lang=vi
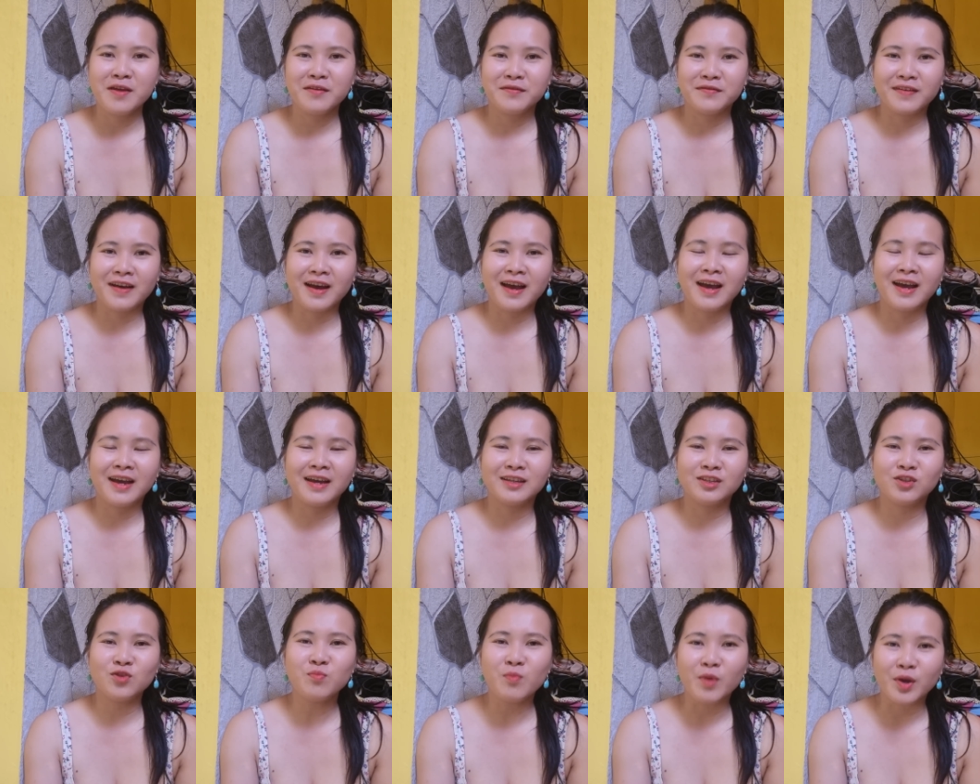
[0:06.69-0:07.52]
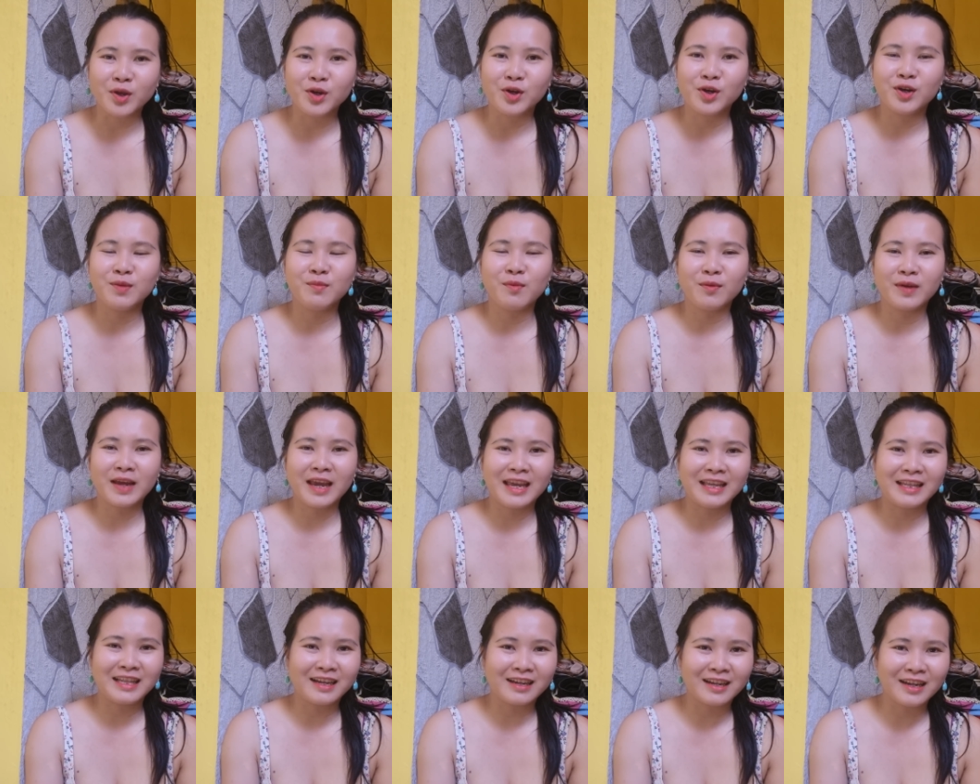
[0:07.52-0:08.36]
Và chúc mọi người một
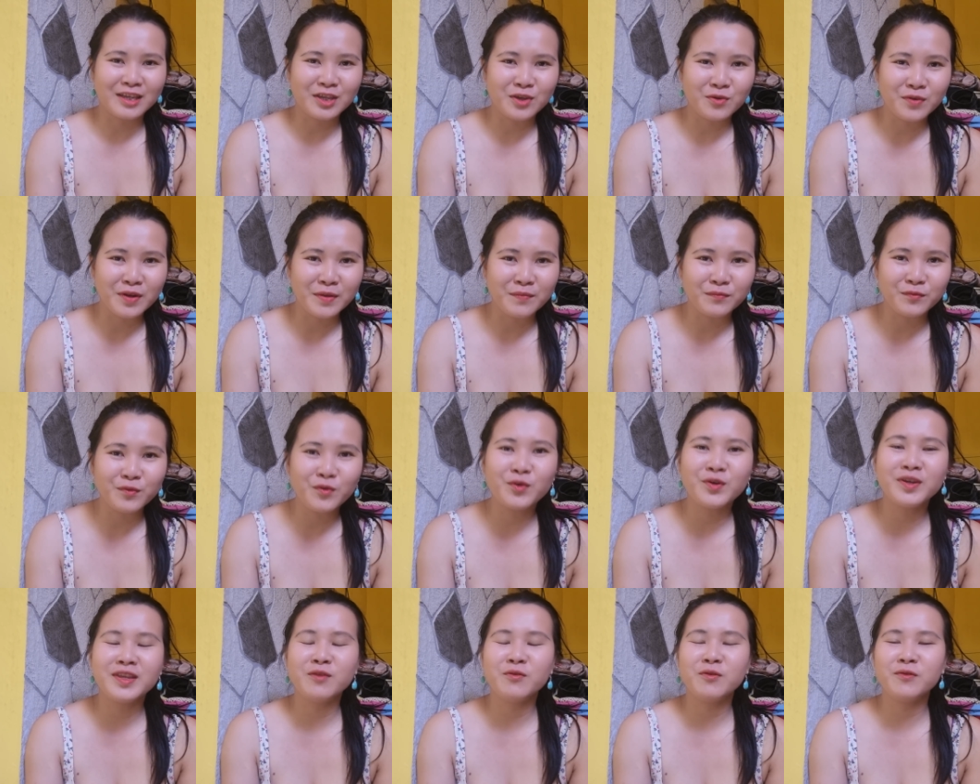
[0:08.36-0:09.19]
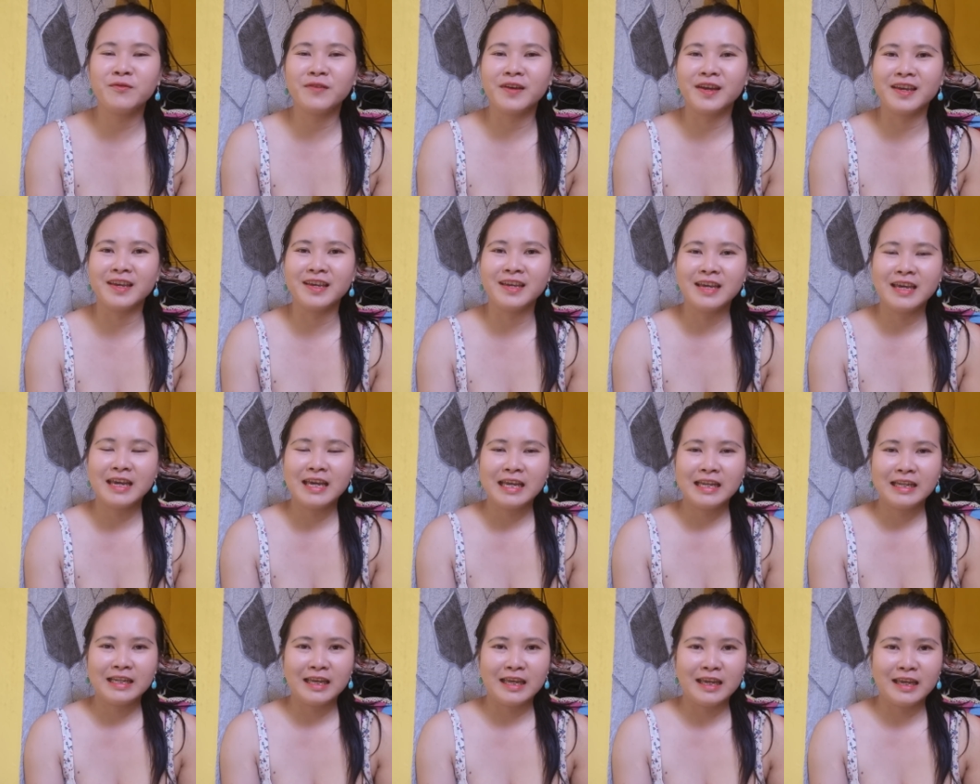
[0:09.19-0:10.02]
ngày thật là nhiều niềm vui nha quý vị
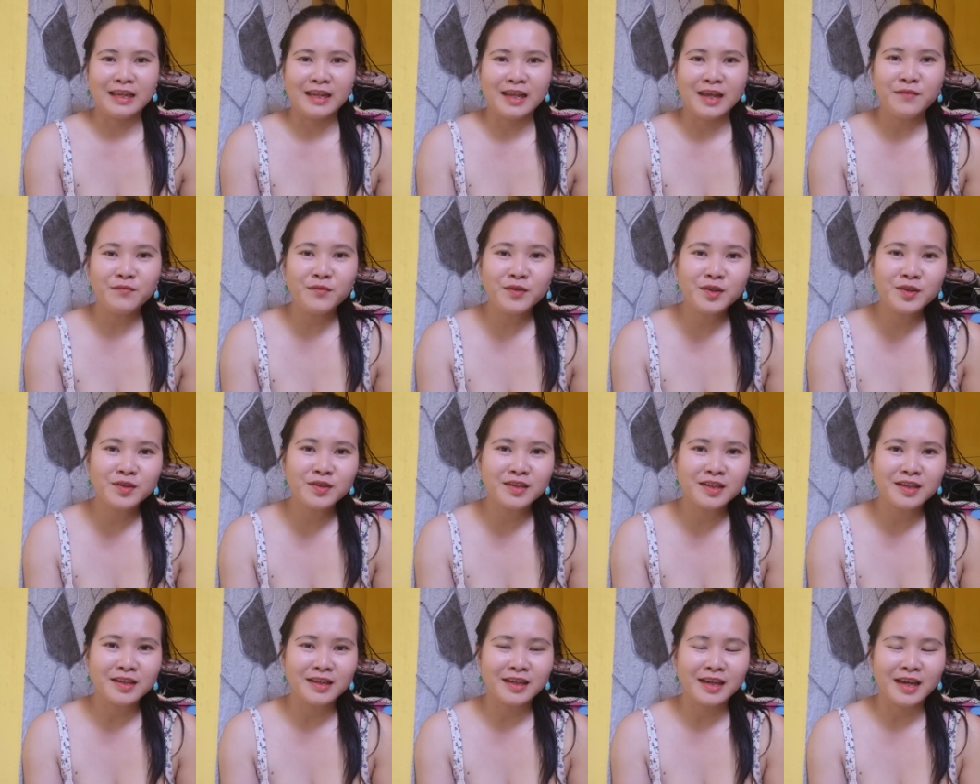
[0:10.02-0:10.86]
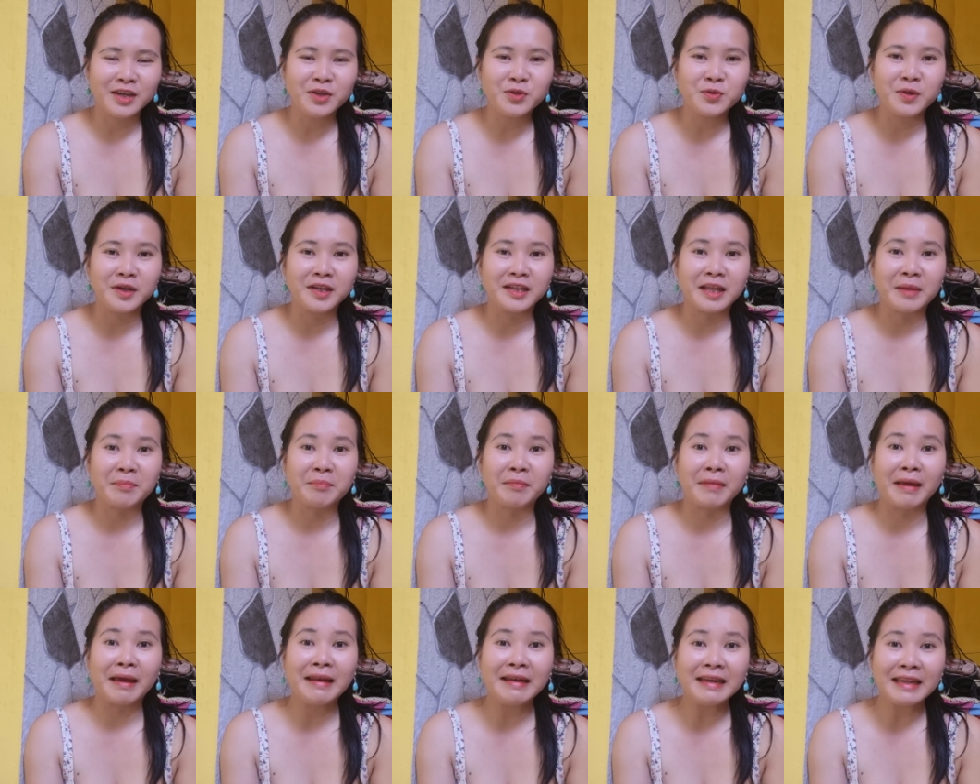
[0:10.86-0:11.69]
Thì đến với chương trình kể chuyện thầm
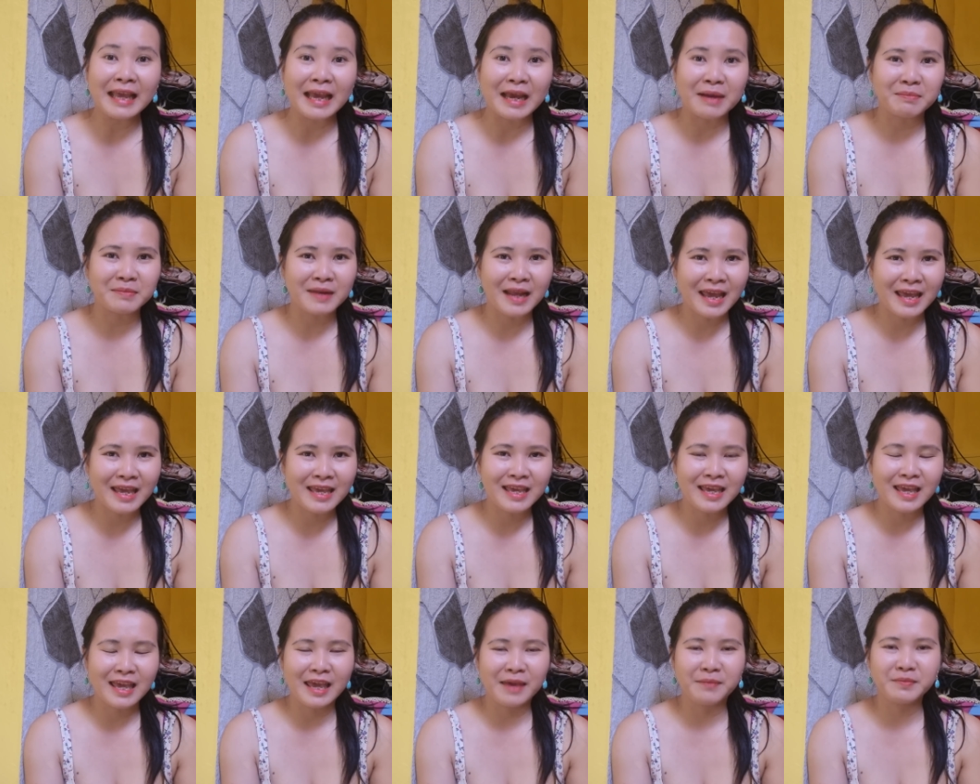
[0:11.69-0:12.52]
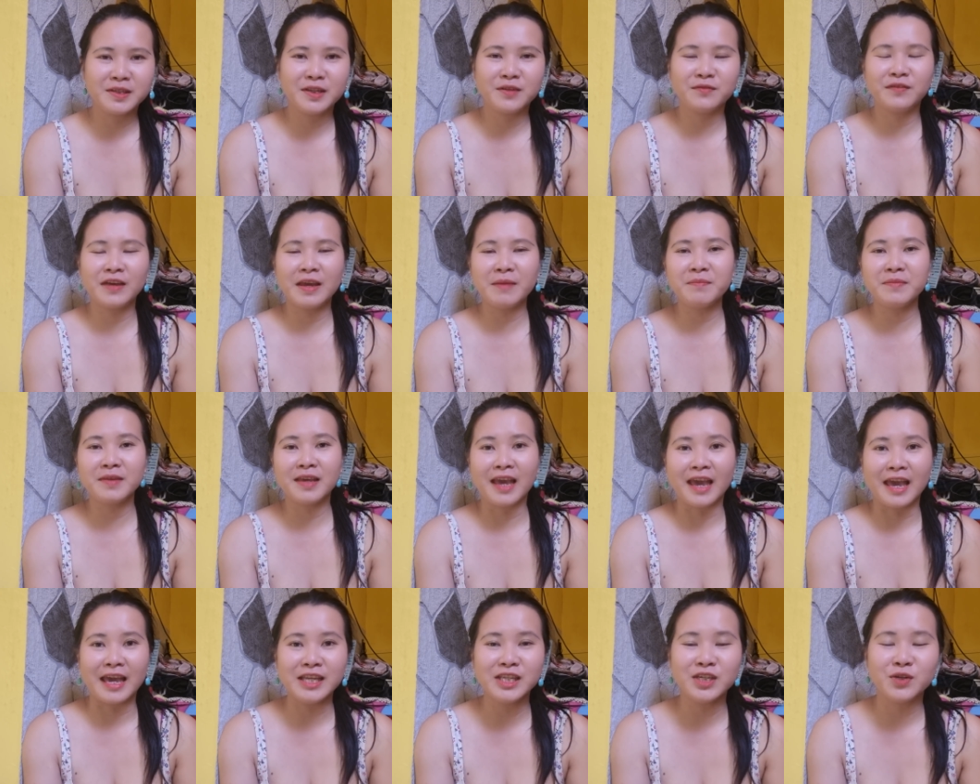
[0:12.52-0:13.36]
kín ngày hôm nay Em xin phép
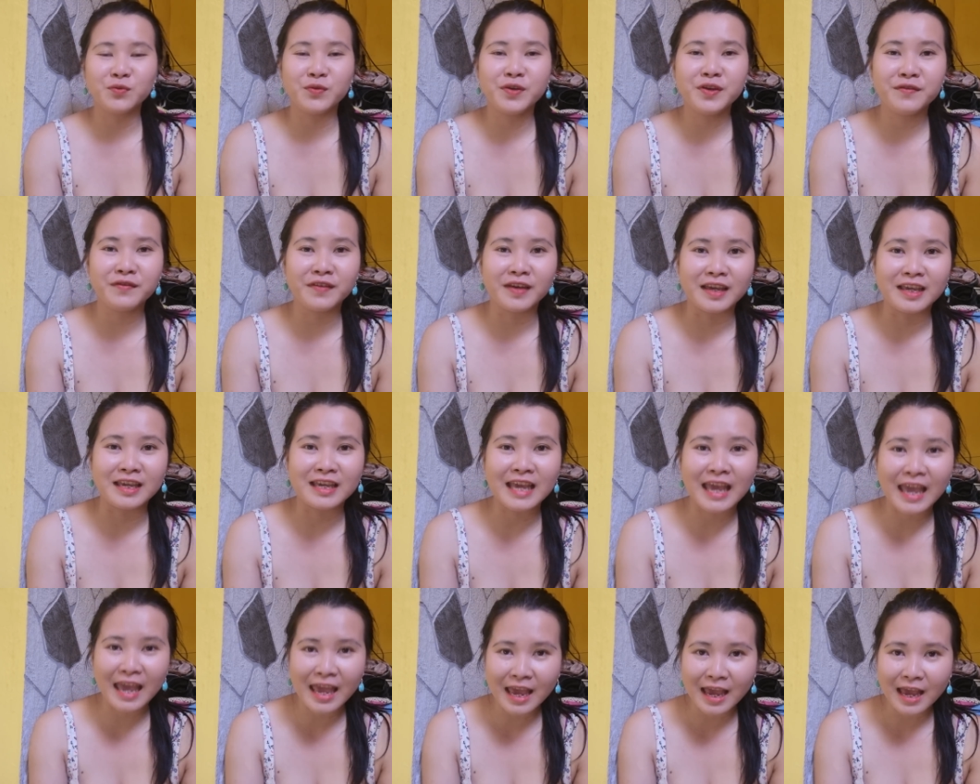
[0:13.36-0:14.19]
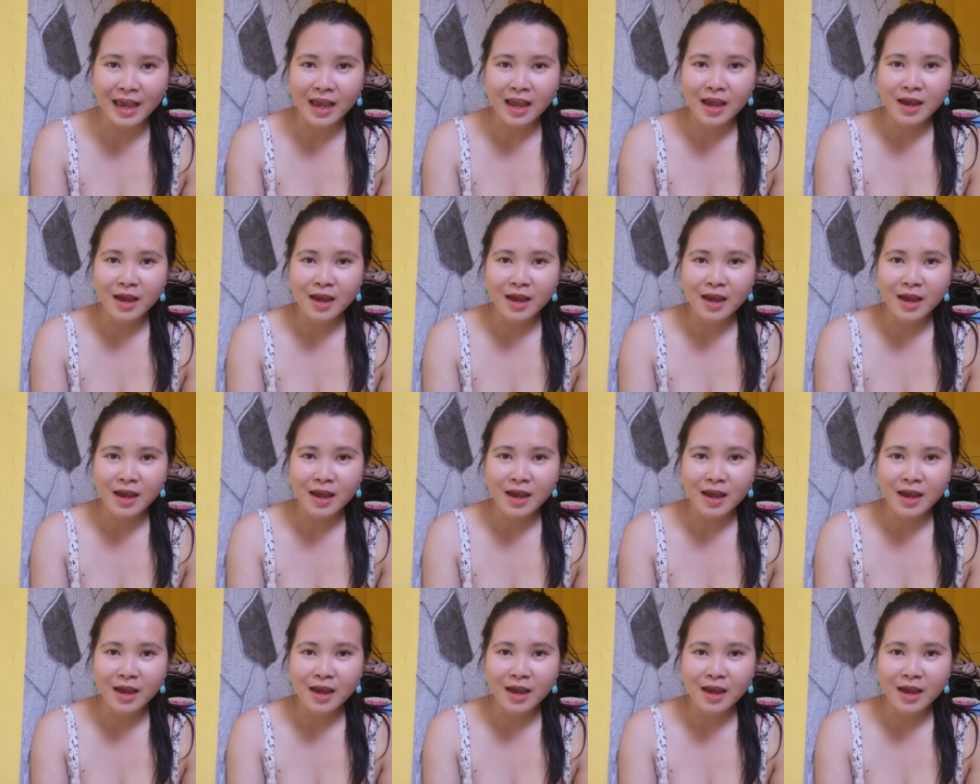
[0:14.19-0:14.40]
kể cho quý vị nghe